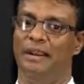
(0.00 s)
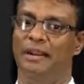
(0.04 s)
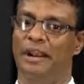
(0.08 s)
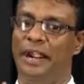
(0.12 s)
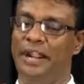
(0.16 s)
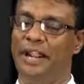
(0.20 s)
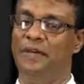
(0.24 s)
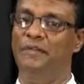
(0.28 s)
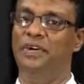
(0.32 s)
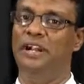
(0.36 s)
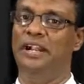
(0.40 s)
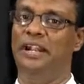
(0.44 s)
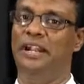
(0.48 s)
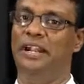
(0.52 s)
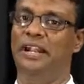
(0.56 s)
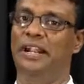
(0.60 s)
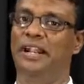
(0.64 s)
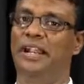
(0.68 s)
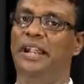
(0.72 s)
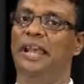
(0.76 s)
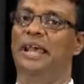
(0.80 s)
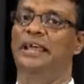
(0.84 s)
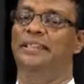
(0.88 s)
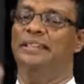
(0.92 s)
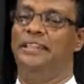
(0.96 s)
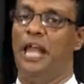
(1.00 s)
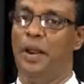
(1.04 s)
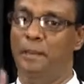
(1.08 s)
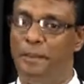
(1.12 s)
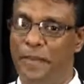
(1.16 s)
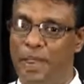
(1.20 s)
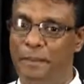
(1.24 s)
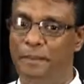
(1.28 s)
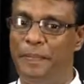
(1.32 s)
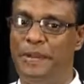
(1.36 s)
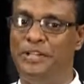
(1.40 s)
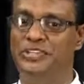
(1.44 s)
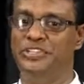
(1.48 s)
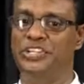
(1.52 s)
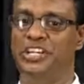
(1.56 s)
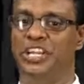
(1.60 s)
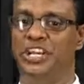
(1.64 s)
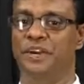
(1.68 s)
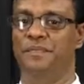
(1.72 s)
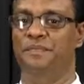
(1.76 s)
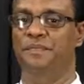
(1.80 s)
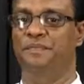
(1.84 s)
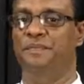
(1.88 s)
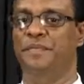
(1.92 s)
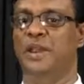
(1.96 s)
கடவுள் தம்மை
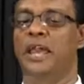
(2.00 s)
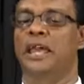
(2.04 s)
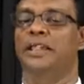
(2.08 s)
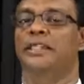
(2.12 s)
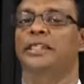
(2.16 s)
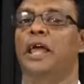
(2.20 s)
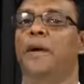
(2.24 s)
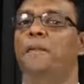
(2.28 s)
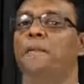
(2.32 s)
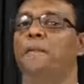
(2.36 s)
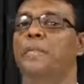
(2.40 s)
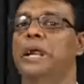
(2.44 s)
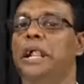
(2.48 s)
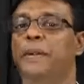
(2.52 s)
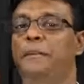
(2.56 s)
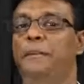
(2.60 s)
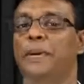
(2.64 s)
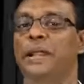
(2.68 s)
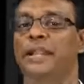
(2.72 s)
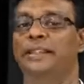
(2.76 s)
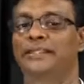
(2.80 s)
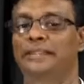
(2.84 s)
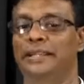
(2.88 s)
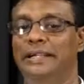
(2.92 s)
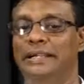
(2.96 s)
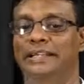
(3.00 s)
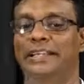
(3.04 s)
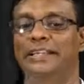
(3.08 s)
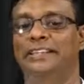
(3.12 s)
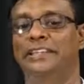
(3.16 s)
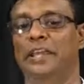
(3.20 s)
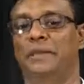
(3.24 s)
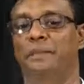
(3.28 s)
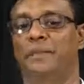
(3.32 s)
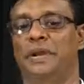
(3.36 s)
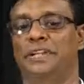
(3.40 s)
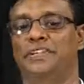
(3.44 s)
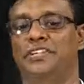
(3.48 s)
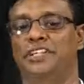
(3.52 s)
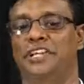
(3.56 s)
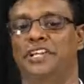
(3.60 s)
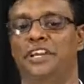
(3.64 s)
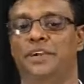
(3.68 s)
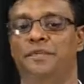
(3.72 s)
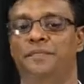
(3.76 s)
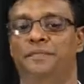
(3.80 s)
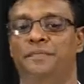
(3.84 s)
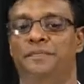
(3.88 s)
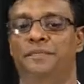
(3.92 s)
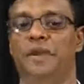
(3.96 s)
பற்றியும் தம் மீட்பின் திட்டத்தை
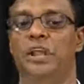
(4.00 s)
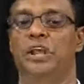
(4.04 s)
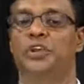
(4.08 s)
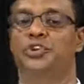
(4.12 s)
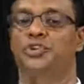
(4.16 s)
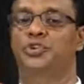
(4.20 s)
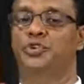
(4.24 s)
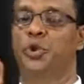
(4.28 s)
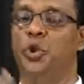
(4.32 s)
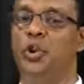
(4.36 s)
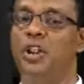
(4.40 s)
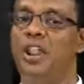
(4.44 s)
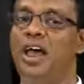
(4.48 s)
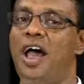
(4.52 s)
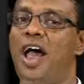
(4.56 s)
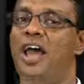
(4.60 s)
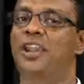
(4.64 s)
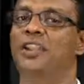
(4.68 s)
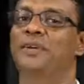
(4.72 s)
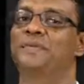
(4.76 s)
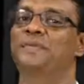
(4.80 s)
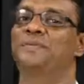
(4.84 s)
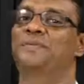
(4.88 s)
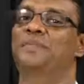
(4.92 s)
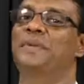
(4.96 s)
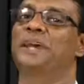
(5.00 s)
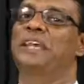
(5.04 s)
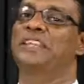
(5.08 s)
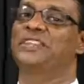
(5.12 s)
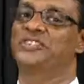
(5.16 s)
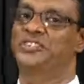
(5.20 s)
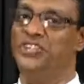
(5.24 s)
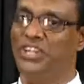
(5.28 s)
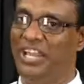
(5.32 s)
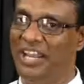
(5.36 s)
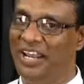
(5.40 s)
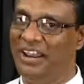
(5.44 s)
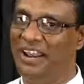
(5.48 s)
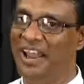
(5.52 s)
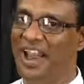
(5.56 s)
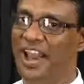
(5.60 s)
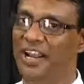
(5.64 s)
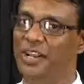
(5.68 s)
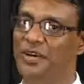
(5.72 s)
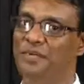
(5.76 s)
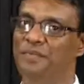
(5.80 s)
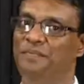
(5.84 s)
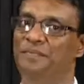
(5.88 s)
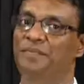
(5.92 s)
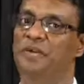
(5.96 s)
பற்றியும் சொல்லாலும்
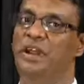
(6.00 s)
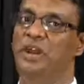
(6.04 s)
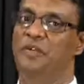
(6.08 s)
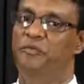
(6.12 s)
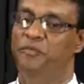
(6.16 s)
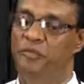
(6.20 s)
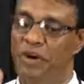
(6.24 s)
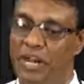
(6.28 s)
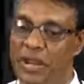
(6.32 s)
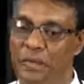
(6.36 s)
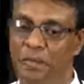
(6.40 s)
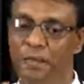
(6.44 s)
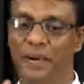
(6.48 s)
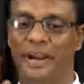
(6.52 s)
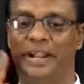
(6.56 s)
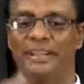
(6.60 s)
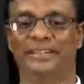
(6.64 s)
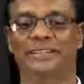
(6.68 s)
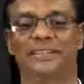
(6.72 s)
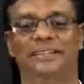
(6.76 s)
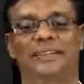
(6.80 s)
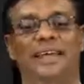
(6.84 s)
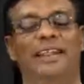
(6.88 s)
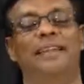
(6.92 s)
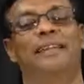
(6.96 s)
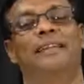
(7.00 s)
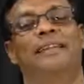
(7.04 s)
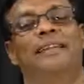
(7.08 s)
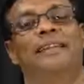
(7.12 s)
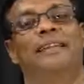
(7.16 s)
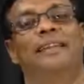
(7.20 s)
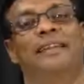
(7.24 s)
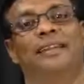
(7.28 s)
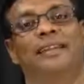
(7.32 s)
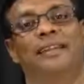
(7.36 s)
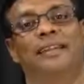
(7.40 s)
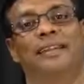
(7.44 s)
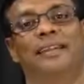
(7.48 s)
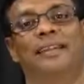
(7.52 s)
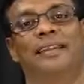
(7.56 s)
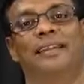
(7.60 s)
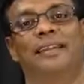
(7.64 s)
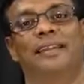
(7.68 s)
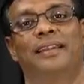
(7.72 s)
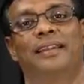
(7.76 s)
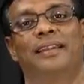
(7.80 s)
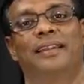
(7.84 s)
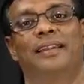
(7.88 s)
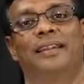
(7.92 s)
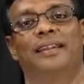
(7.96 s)
செயலாலும் வெளிப்படுத்துதல்
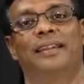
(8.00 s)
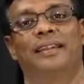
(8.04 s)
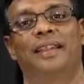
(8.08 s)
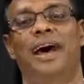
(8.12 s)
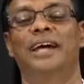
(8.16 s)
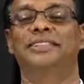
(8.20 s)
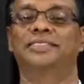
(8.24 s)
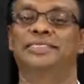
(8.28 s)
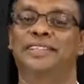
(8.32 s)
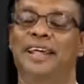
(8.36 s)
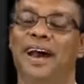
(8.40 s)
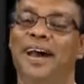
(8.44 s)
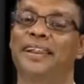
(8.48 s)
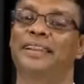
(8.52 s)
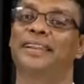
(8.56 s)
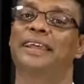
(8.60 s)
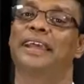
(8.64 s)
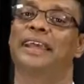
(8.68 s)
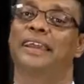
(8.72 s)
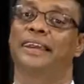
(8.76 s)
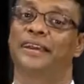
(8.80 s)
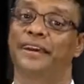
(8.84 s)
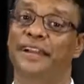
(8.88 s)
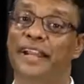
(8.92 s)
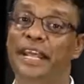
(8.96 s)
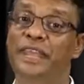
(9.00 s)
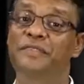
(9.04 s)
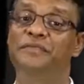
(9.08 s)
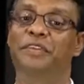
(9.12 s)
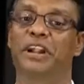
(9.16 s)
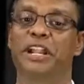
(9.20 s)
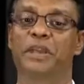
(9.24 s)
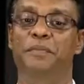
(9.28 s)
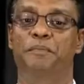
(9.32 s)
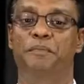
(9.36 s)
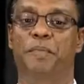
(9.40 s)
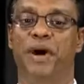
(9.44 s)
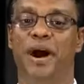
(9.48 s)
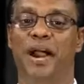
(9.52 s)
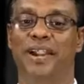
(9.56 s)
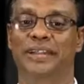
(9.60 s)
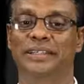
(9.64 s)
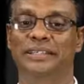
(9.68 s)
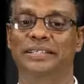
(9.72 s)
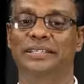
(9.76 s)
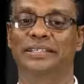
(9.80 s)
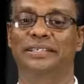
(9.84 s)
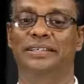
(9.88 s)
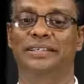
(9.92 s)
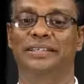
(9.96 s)
அதுதான் இறை
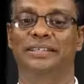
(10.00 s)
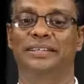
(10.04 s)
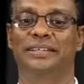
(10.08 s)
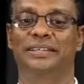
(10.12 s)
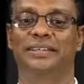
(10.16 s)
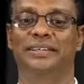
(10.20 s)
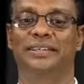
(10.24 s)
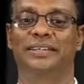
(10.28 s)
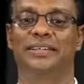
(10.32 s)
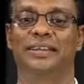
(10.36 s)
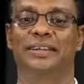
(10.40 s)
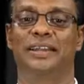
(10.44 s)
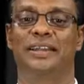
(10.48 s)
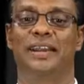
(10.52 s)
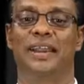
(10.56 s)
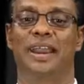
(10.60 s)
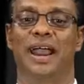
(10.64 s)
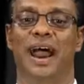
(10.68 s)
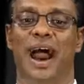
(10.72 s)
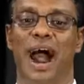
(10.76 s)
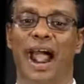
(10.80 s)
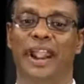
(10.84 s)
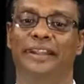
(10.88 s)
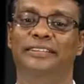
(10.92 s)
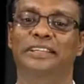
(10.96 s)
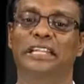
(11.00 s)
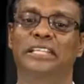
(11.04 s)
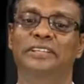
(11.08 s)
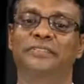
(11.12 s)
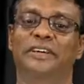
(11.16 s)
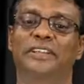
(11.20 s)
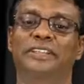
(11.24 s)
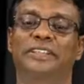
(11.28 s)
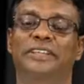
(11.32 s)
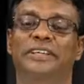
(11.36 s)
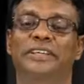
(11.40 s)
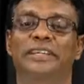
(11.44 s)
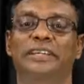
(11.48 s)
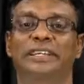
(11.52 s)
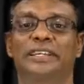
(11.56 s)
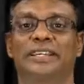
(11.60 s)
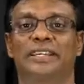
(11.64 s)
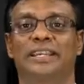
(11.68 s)
வழிபாடு அடுத்தது வந்து